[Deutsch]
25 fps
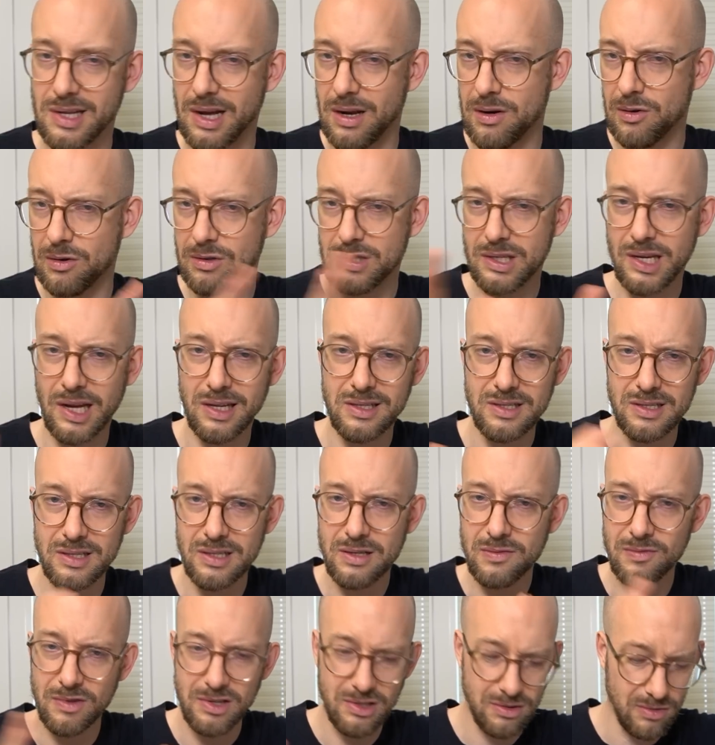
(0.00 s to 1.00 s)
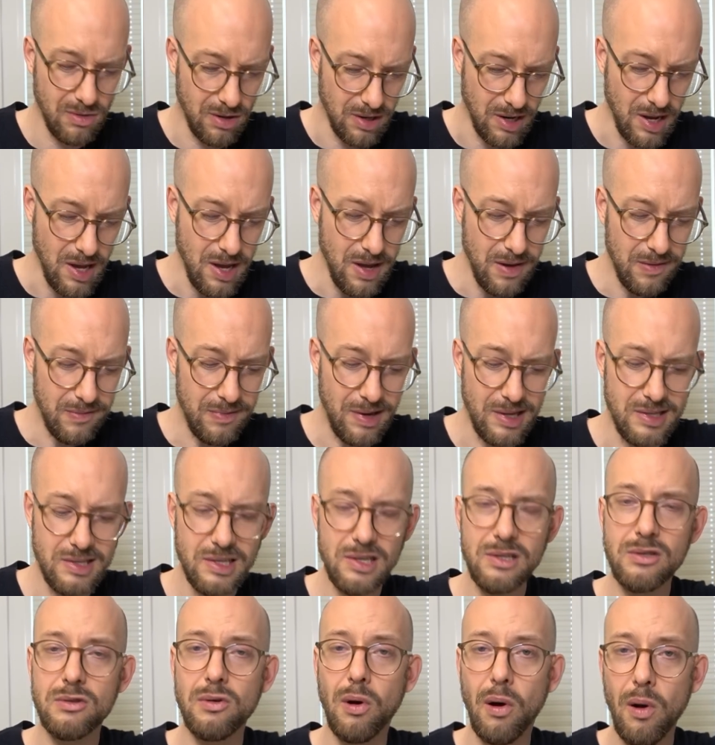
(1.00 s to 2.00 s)
auch die ganzen Investoren werden
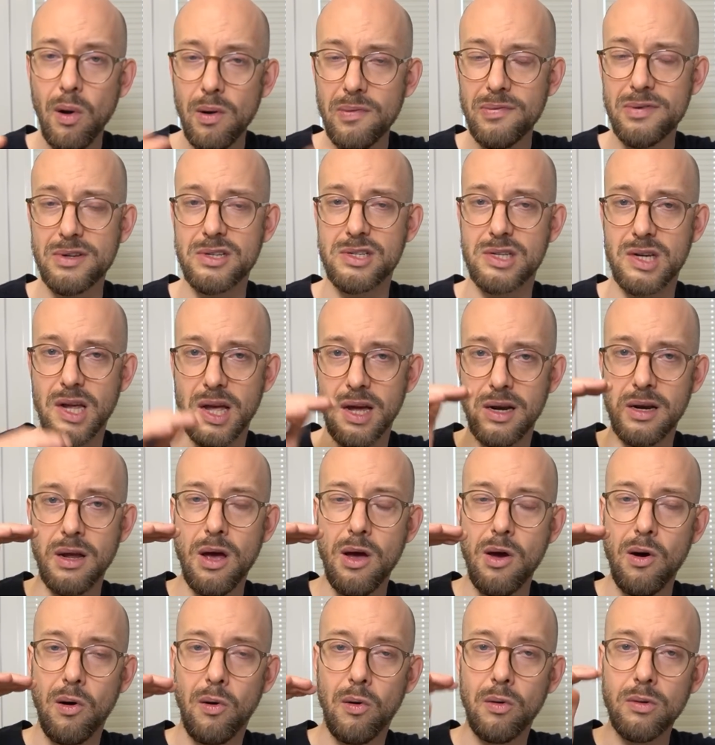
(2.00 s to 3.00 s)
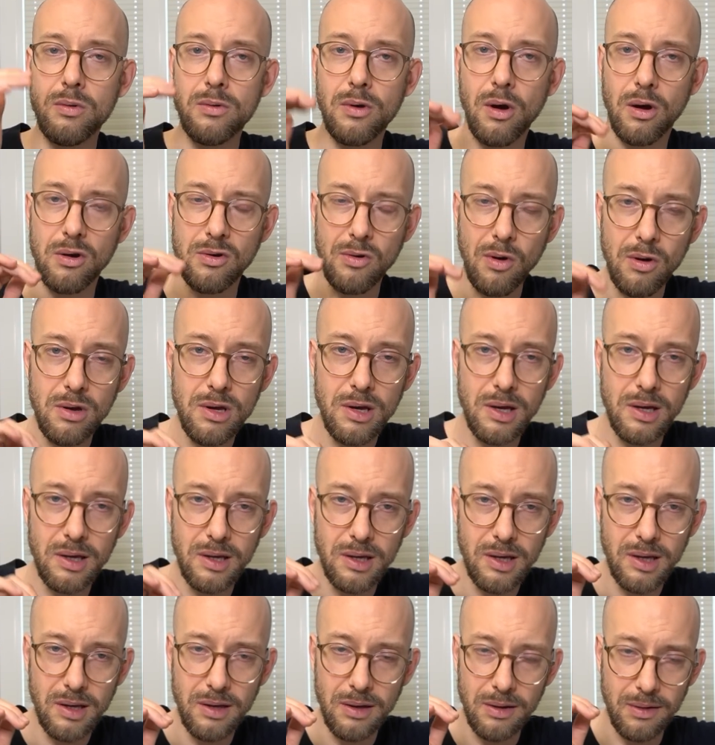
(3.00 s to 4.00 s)
sich einen Teufel scheren und noch neue
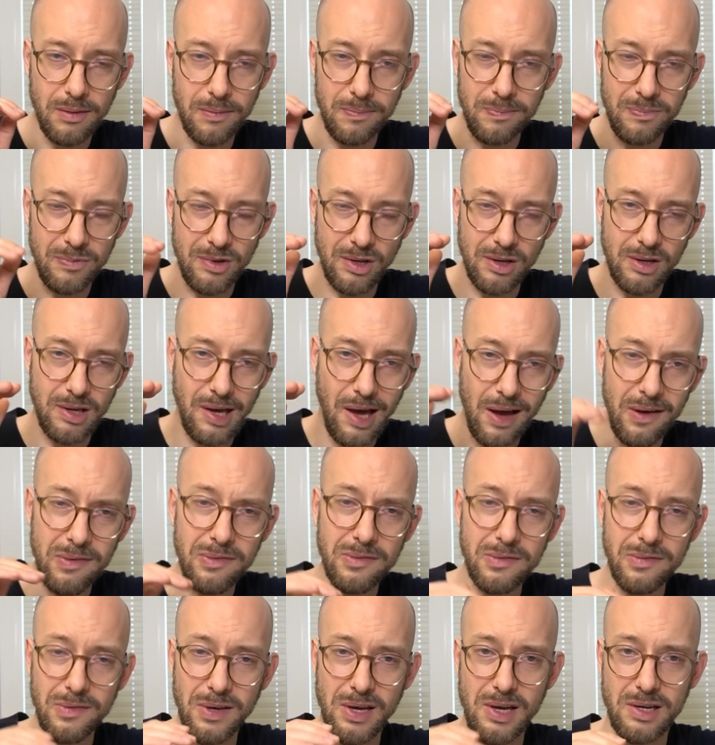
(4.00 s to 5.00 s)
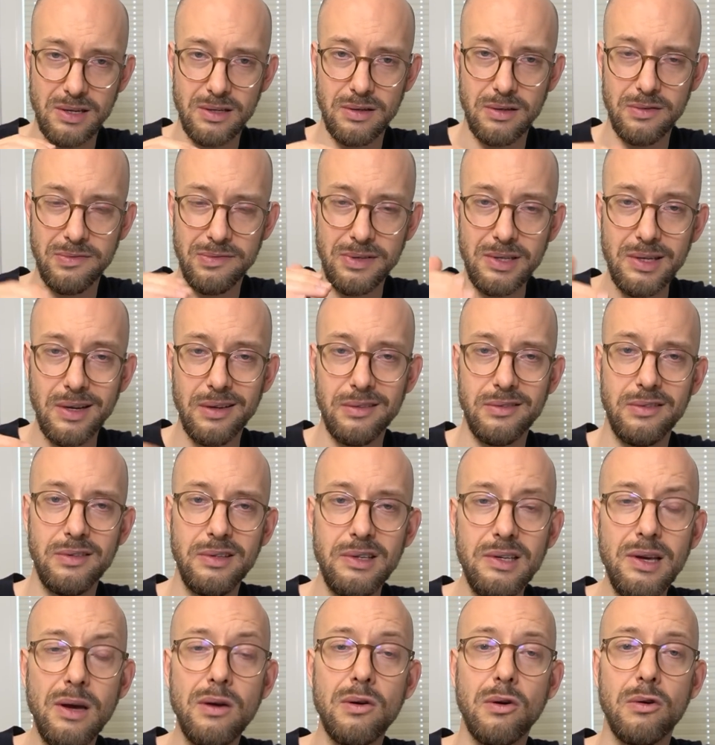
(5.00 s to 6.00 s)
ähm, Kraftwerke
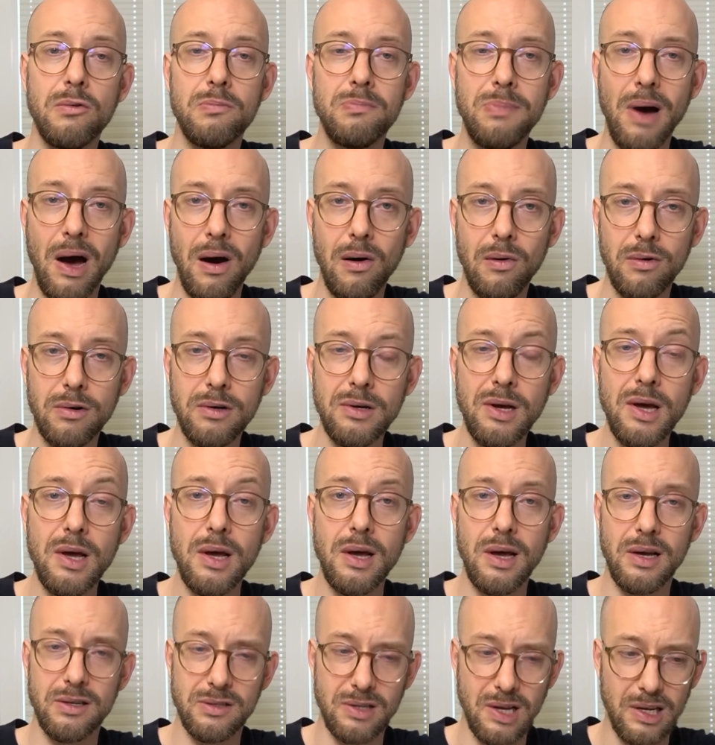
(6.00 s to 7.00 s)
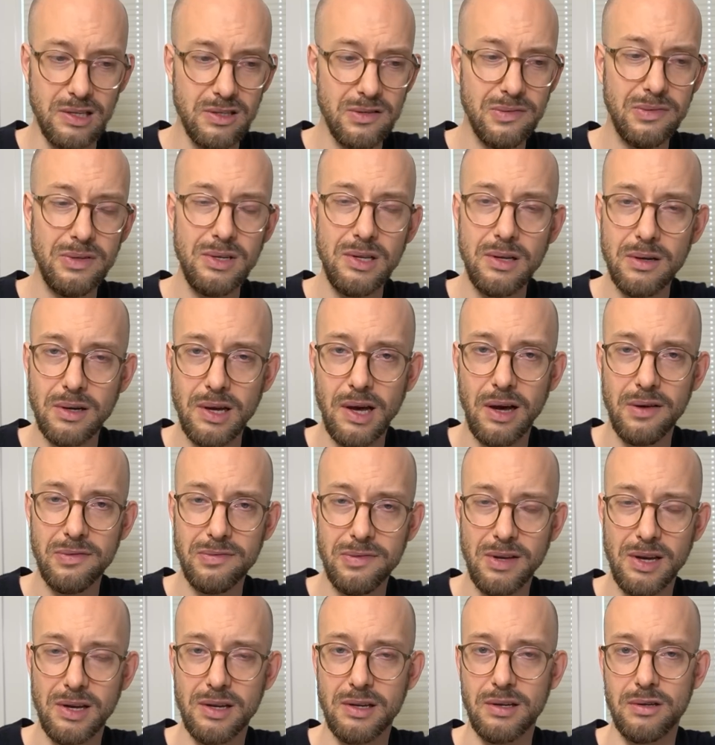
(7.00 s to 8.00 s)
finanzieren und bauen. Also ganz viele
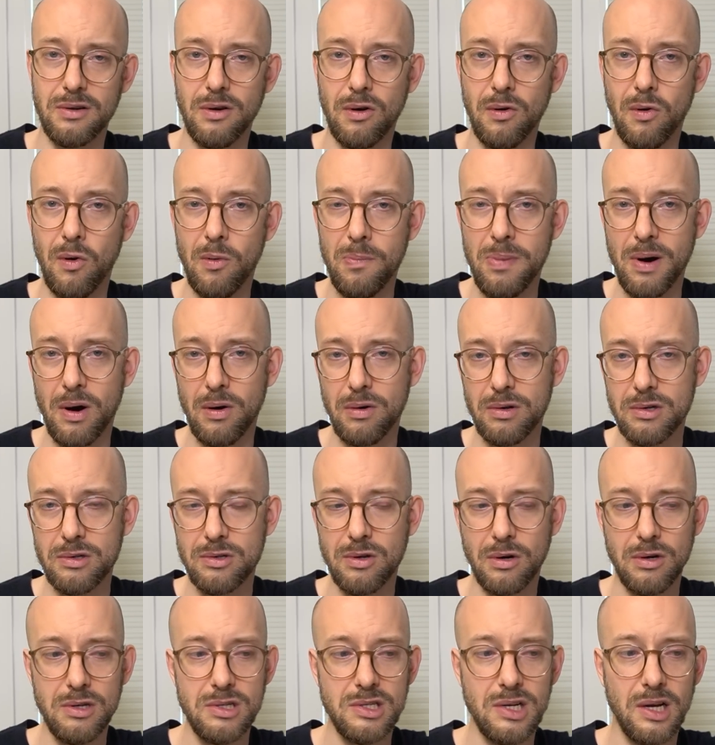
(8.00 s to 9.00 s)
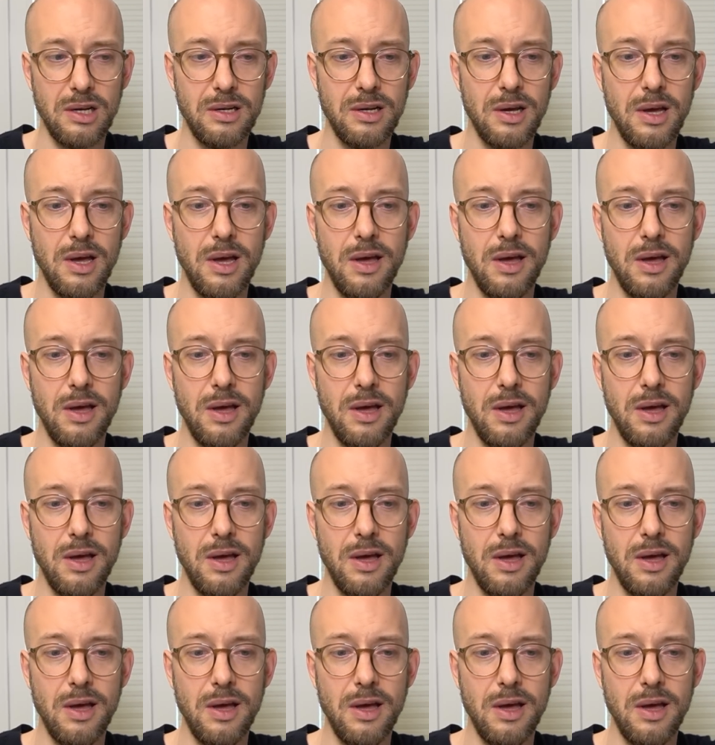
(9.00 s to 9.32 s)
Kraftwerke in Europa, auch in Deutschland,